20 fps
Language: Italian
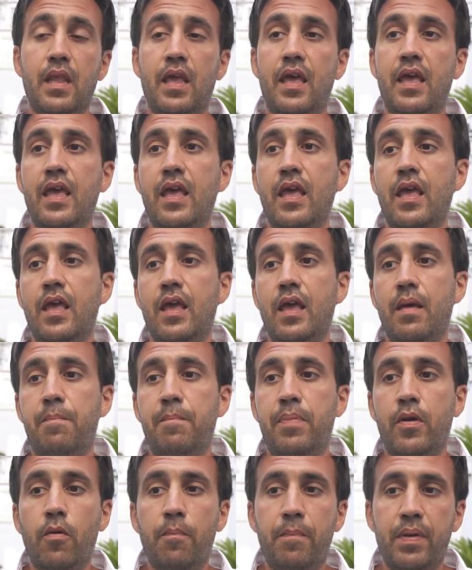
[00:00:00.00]
eh,
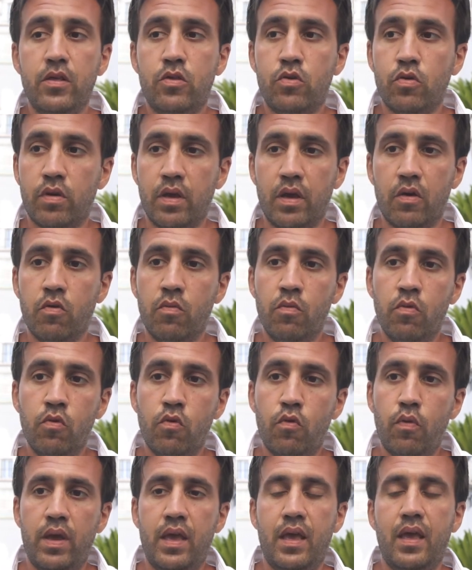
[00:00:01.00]
però penso che
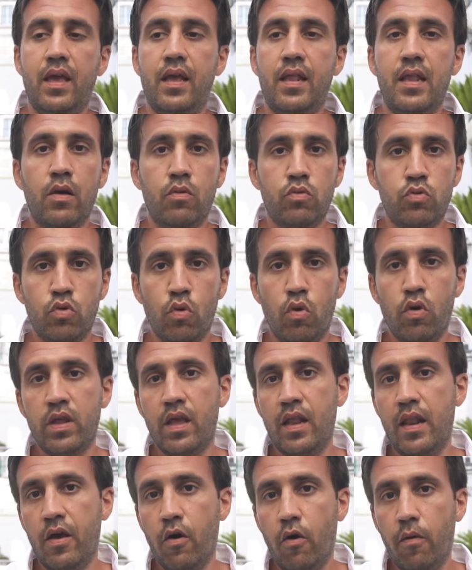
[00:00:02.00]
comunque gli autori
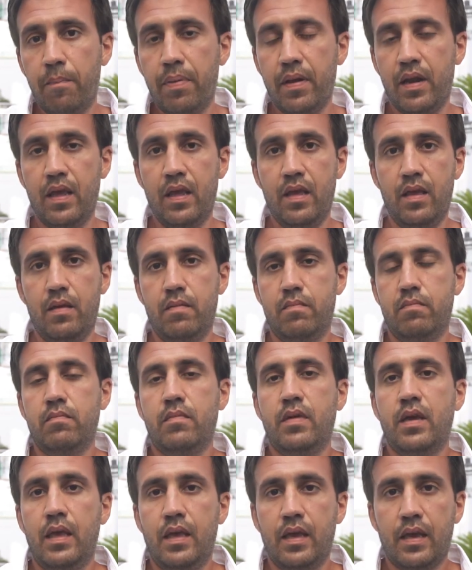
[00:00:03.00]
e le opere
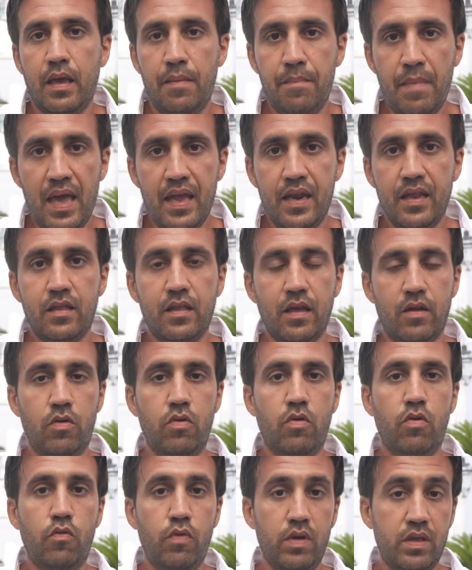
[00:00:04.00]
che, che
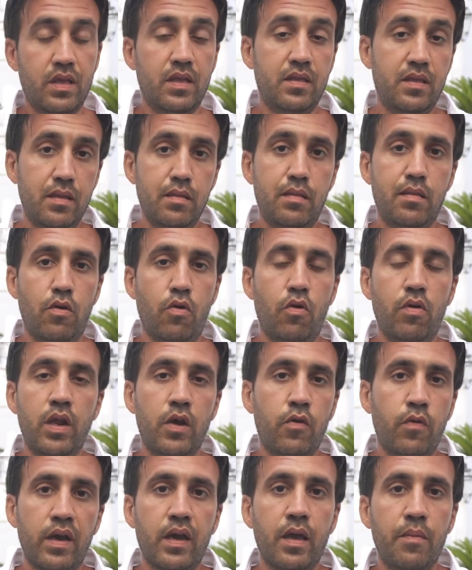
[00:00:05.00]
meritano questa attenzione in
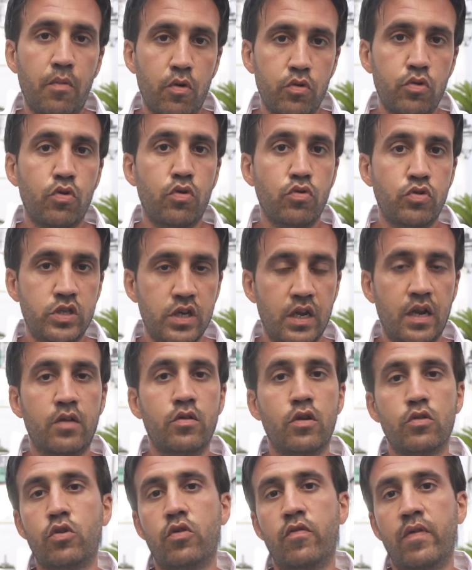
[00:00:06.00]
qualche modo
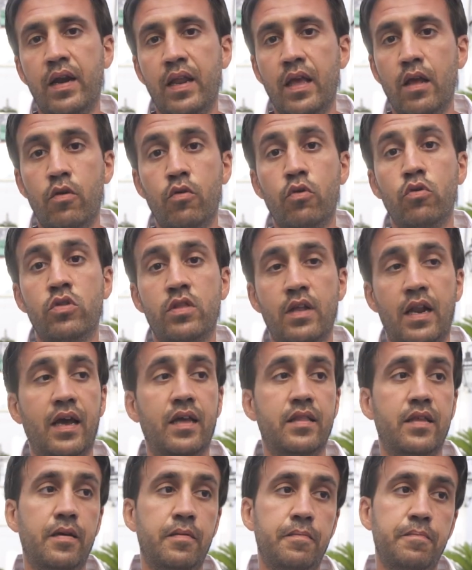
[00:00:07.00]
riusciranno a trovare la loro
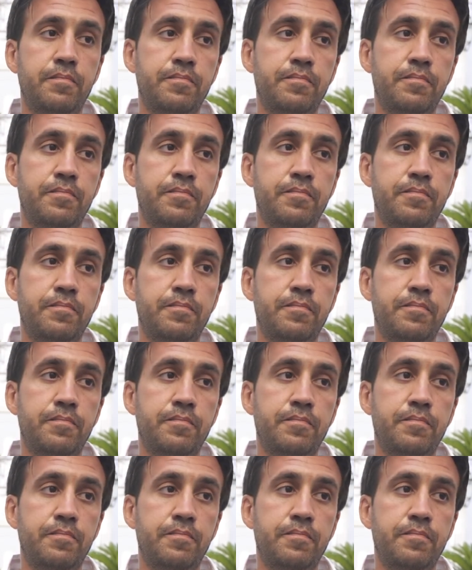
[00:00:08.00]
strada.